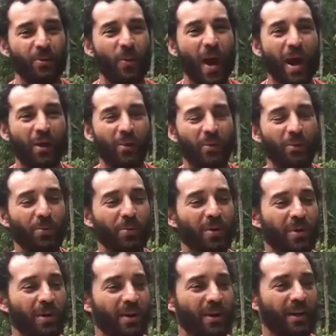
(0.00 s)
Guaco,
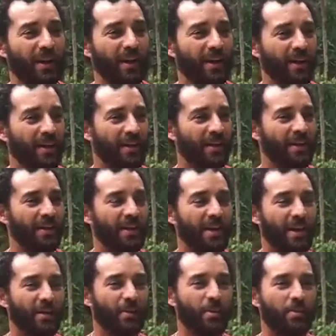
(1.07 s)
é.
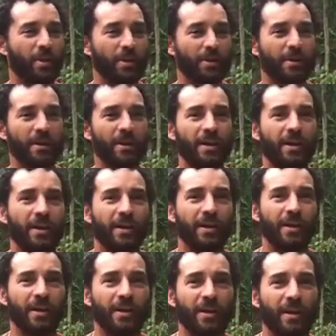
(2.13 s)
É uma
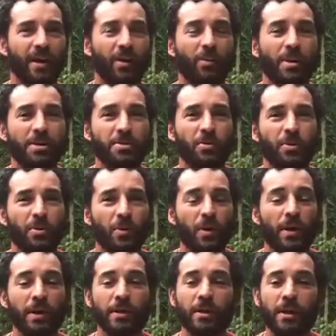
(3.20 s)
planta realmente muito
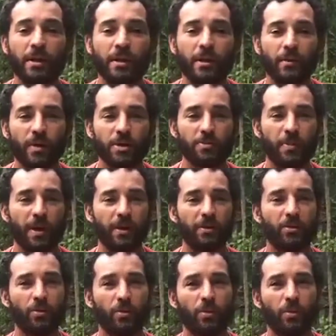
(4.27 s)
linda, tem um
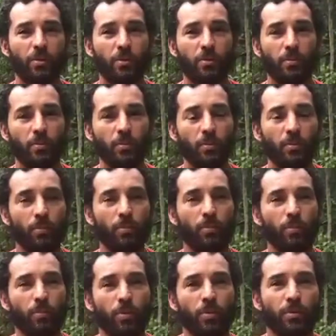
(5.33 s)
aspecto
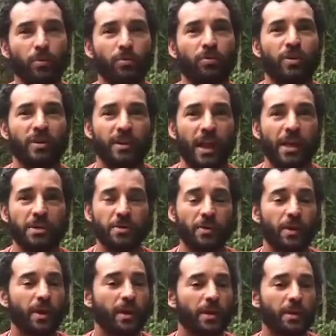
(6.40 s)
muito
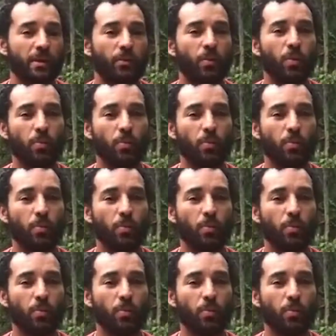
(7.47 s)
fantástico, né? Ela tem um